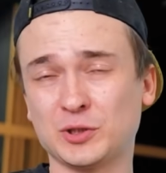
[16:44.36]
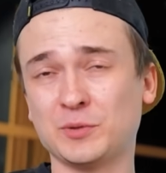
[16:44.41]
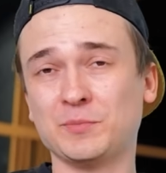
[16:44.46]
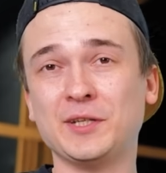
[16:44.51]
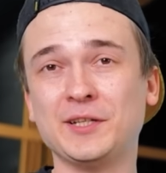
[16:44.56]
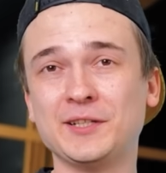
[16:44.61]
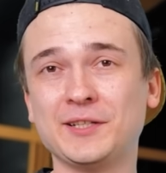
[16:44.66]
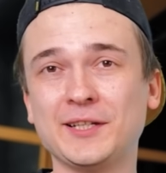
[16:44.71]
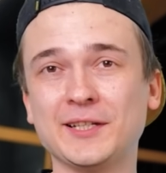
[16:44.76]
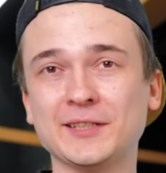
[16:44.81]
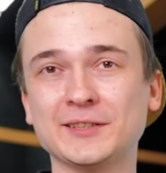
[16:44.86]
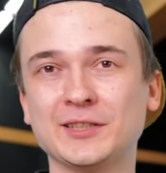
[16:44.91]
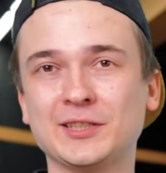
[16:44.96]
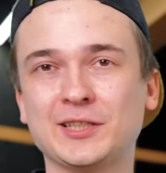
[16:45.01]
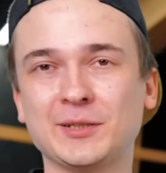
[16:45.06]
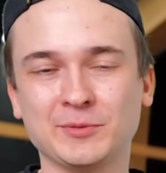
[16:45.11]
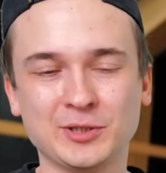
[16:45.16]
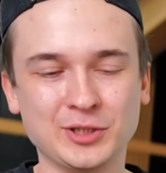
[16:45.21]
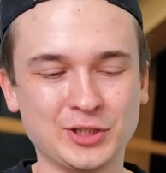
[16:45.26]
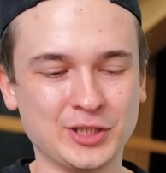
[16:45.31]
что мне интересно,
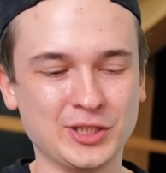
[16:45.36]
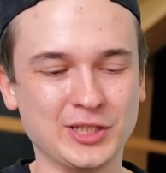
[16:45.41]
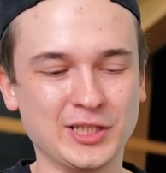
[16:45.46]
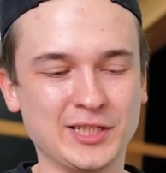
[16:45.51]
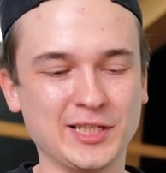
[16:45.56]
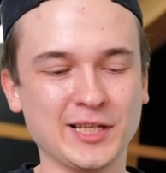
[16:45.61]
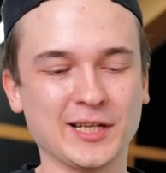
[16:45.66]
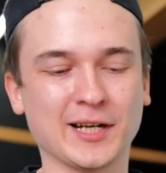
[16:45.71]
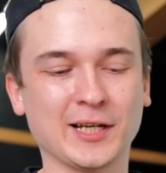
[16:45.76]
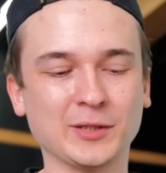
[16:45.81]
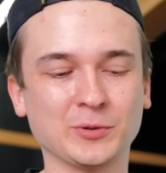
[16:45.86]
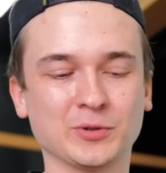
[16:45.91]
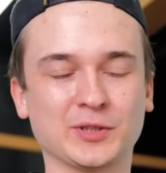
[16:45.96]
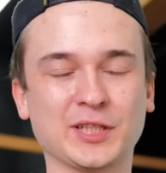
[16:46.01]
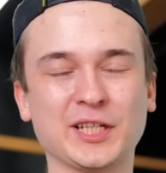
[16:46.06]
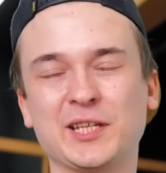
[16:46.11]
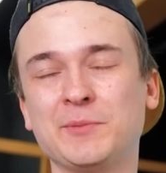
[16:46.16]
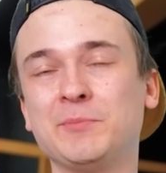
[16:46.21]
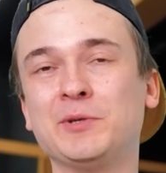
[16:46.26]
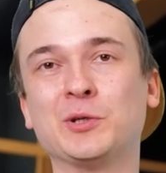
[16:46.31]
чем нынче детей радуют,
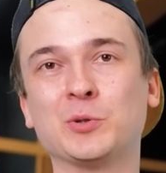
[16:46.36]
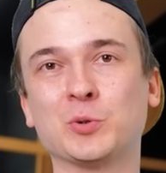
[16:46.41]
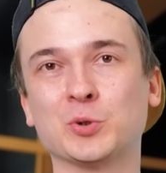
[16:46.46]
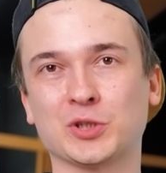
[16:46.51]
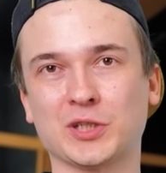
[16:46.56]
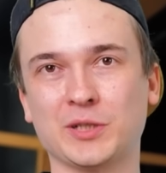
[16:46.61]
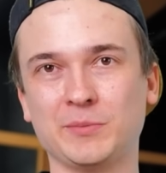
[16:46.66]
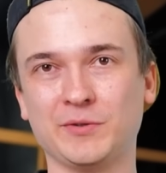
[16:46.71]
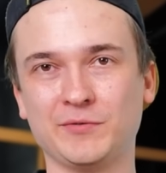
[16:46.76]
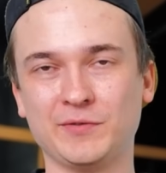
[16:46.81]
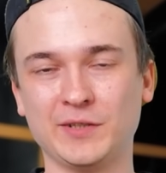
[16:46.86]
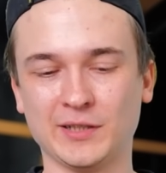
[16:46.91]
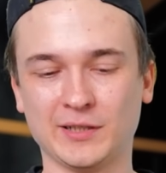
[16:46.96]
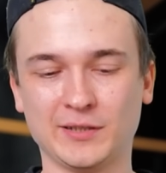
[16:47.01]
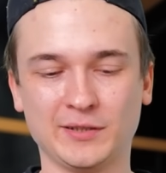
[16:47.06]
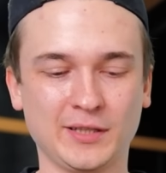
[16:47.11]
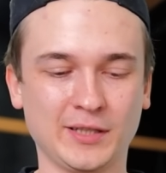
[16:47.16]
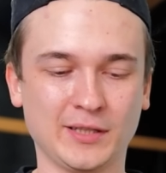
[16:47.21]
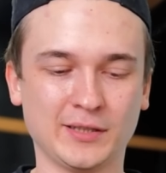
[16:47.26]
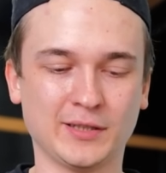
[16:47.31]
какими игрушками в них.
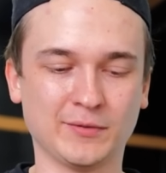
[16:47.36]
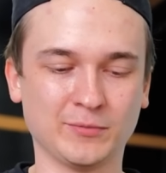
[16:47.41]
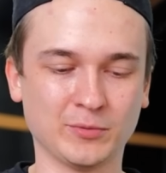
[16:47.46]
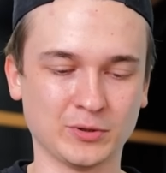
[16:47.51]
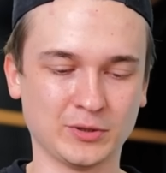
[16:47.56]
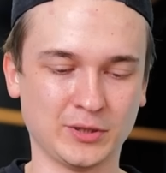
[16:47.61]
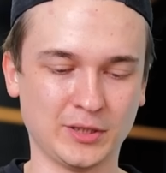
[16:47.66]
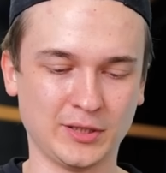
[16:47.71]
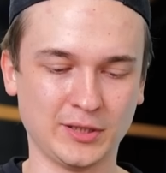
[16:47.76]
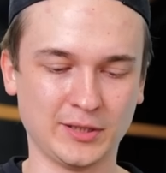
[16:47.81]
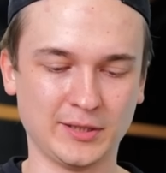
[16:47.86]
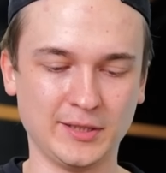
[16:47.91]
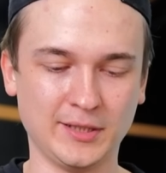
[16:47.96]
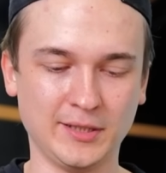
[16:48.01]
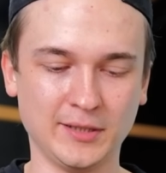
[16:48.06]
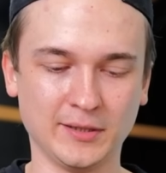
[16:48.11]
Я давно, кстати, их не